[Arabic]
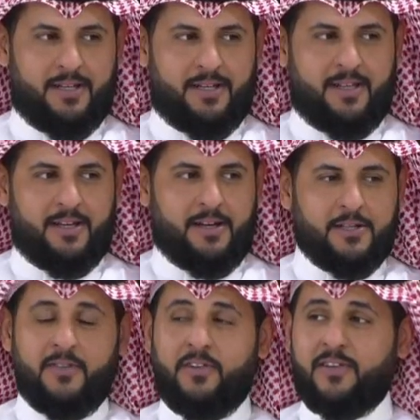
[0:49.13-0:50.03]
أفكه
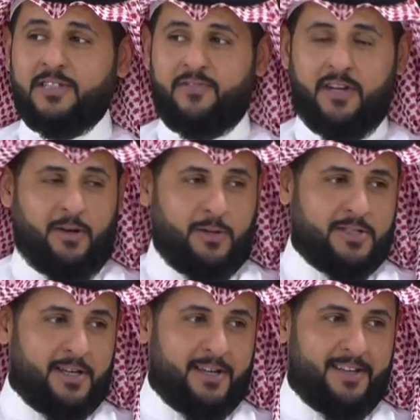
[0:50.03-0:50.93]
قطفه لما أجي أفقع
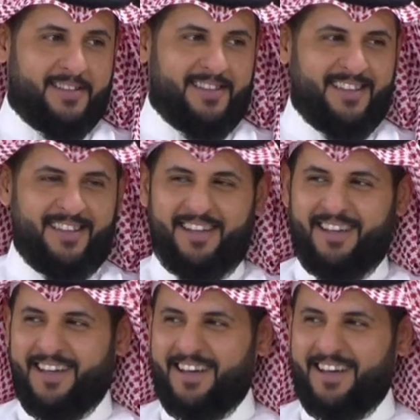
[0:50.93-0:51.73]
وجهي خلاص خلني